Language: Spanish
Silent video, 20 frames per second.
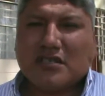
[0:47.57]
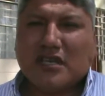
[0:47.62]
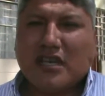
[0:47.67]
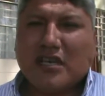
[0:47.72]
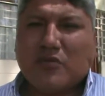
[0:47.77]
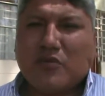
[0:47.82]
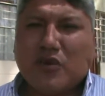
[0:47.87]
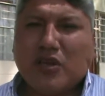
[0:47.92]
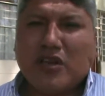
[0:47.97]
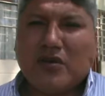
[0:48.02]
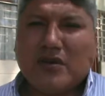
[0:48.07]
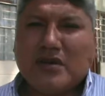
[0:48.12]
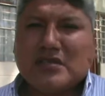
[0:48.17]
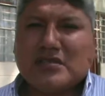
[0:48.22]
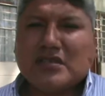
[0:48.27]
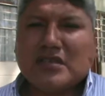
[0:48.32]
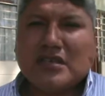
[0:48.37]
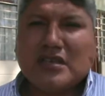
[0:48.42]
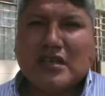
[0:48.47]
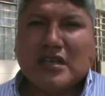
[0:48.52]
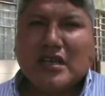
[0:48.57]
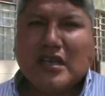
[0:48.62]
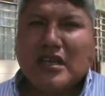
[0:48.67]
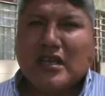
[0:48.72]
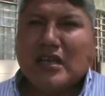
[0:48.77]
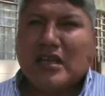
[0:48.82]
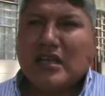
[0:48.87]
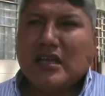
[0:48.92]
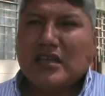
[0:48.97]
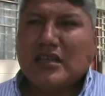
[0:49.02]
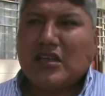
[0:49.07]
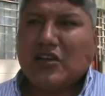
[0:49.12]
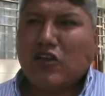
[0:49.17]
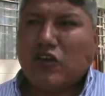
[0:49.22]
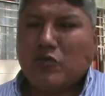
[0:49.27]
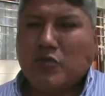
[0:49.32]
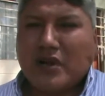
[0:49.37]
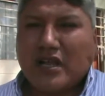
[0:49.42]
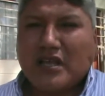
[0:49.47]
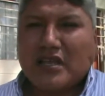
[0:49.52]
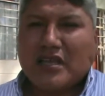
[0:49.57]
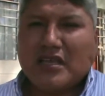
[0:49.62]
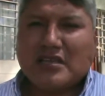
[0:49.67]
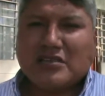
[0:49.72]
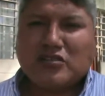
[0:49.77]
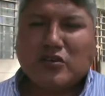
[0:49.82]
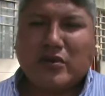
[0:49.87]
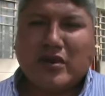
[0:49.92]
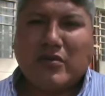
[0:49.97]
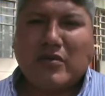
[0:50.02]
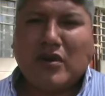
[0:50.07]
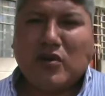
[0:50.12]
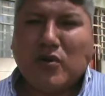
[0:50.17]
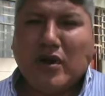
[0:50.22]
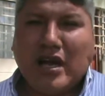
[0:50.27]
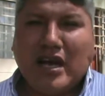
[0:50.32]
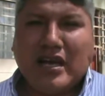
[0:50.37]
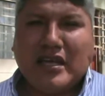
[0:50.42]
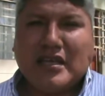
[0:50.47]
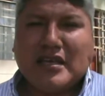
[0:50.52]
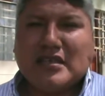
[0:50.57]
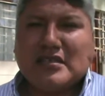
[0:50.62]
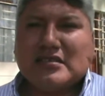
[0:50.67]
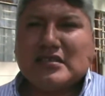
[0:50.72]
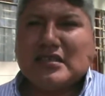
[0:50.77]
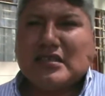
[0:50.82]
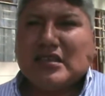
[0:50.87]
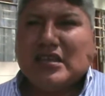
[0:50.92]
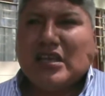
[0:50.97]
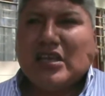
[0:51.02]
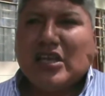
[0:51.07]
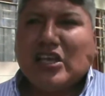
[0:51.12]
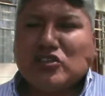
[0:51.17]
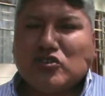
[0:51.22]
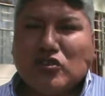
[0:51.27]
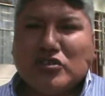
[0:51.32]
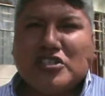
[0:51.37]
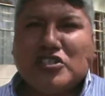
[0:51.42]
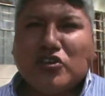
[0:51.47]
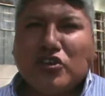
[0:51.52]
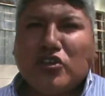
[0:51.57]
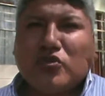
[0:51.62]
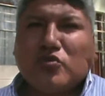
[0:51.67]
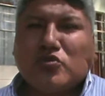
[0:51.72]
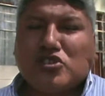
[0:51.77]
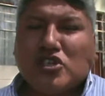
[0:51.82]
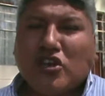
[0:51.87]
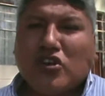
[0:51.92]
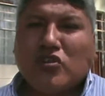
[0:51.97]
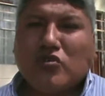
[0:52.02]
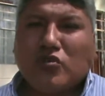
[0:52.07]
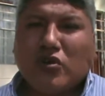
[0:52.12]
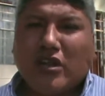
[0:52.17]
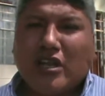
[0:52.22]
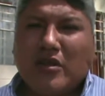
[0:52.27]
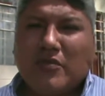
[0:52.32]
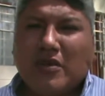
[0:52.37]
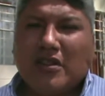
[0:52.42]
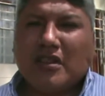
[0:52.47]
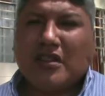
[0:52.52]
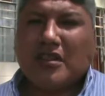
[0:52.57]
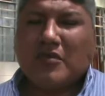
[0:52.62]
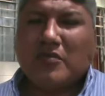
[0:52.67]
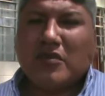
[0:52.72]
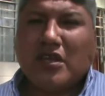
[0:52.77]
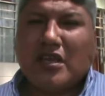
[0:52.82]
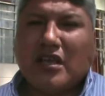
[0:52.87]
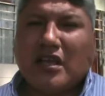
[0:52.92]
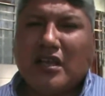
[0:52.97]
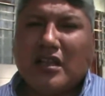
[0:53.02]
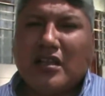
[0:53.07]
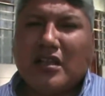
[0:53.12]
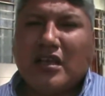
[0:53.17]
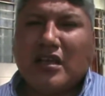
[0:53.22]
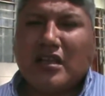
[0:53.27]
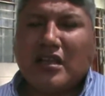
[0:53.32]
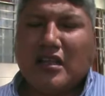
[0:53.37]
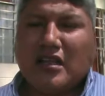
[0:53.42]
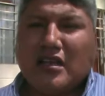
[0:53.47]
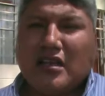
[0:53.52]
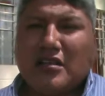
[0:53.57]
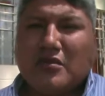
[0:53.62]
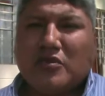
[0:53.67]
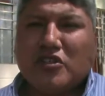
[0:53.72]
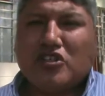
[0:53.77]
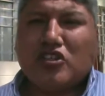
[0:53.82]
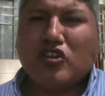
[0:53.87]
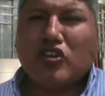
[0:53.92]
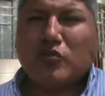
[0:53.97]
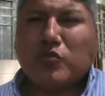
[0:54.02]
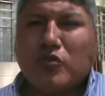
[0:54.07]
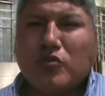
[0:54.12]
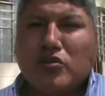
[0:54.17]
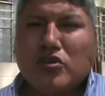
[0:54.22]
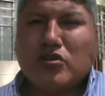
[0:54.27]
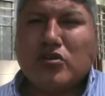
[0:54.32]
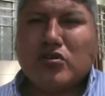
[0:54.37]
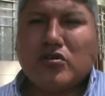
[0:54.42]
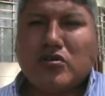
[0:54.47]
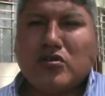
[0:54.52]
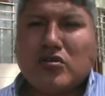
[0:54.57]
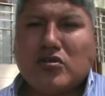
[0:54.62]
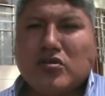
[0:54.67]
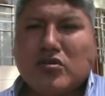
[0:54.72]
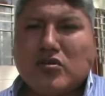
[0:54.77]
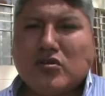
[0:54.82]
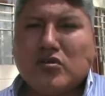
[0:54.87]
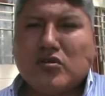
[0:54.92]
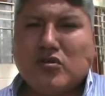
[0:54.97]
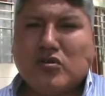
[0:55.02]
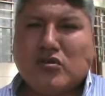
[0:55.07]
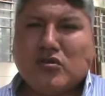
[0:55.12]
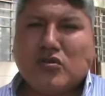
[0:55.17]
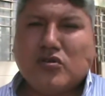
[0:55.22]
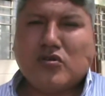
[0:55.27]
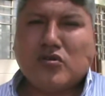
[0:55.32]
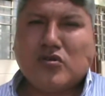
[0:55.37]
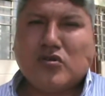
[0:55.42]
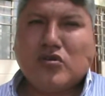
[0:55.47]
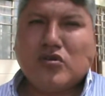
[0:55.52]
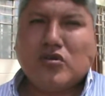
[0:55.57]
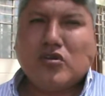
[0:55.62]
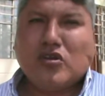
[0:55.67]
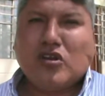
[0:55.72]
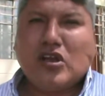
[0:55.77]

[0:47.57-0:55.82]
Como que, por ejemplo, señor alcalde? Eh, de compras sobrevaluadas. Esto ha sido denunciado indudablemente también a la... ¿Tiene sentencia ya esta persona?